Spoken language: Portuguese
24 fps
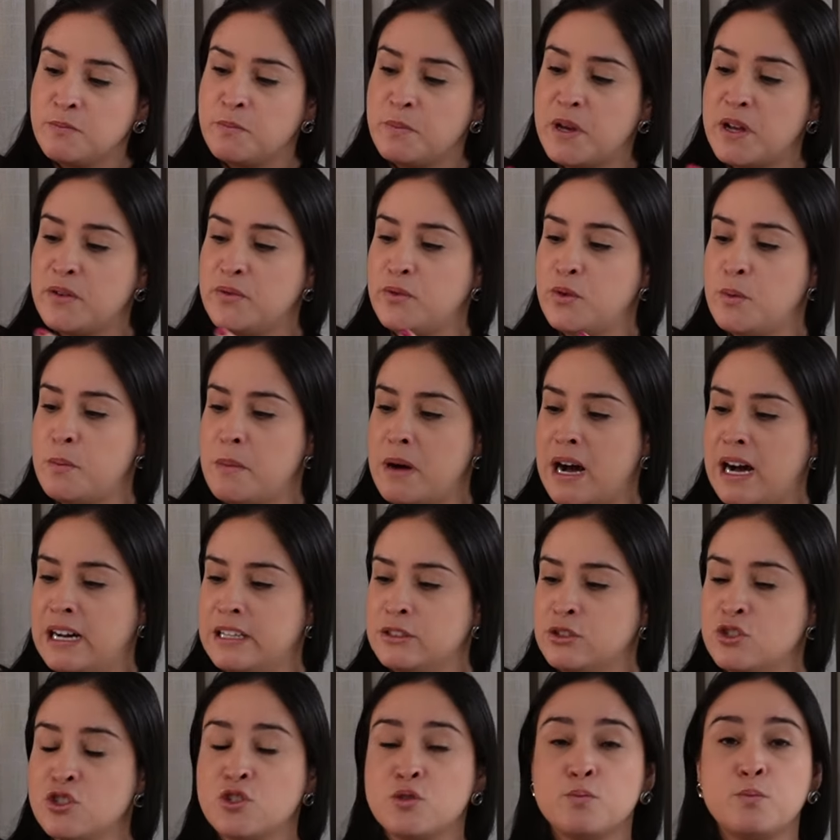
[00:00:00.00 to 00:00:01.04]

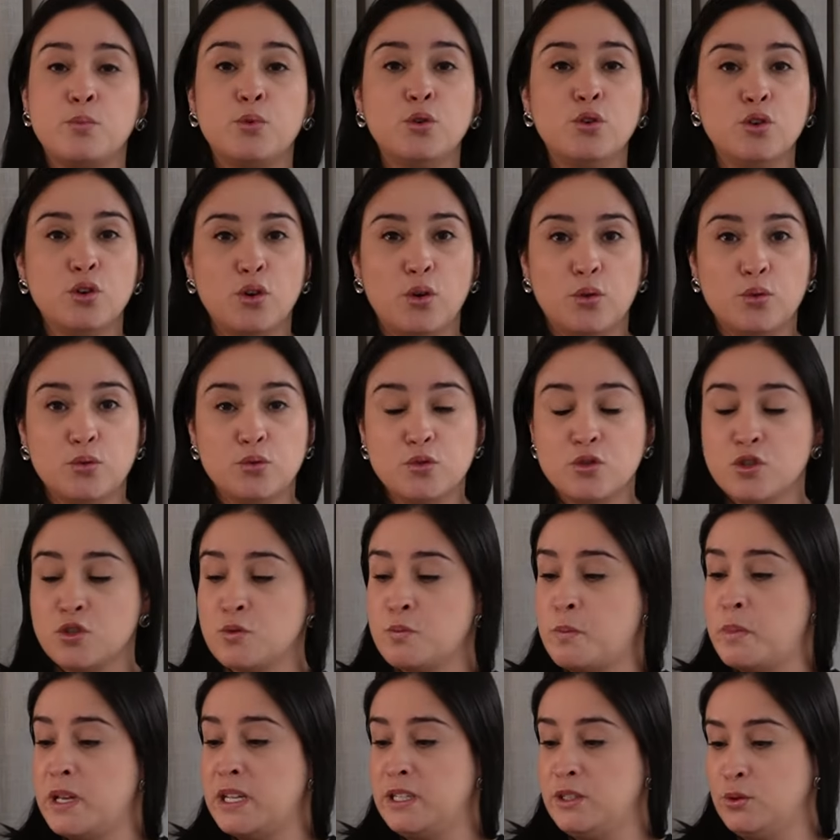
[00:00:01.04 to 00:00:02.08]
perfumados por
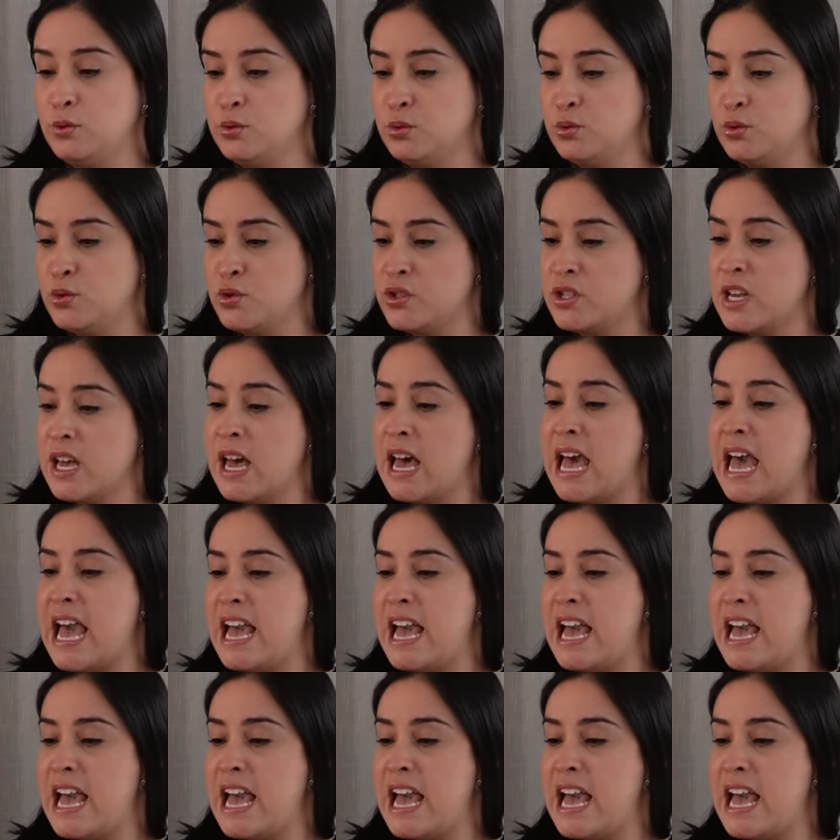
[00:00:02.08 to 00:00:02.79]
longos períodos.